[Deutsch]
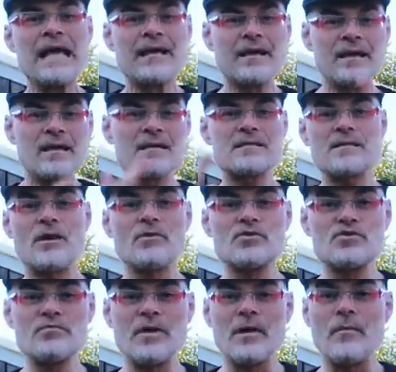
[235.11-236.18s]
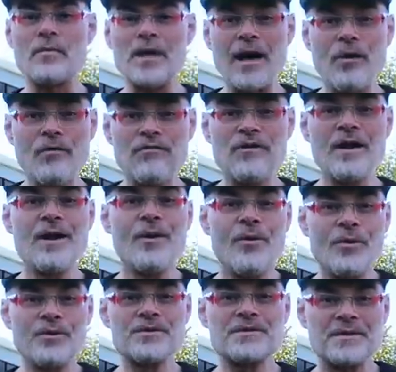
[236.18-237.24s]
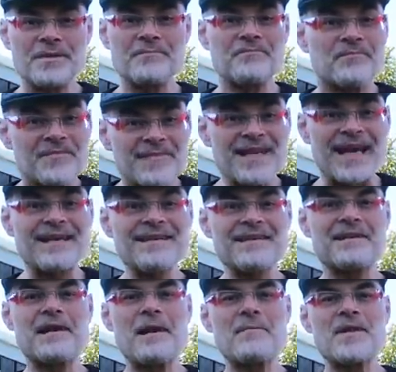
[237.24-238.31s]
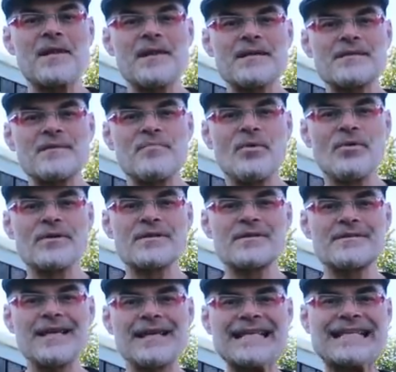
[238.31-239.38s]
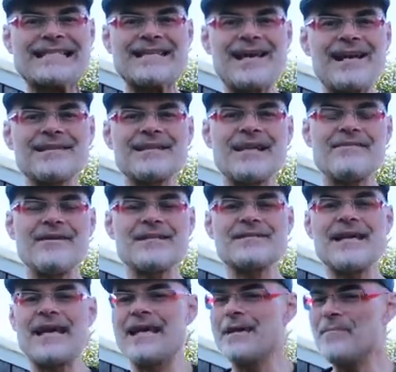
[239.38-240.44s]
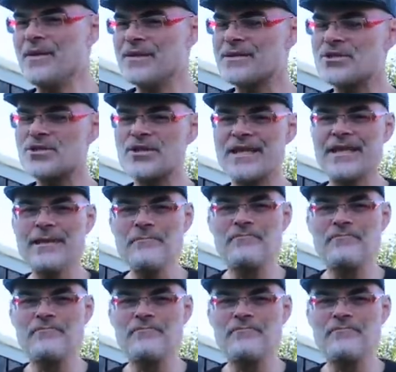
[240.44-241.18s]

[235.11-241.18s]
kriege ich das Auto überhaupt auf und ähm, dann kam der nächste Punkt, denn es lag teilweise erheblicher Schnee.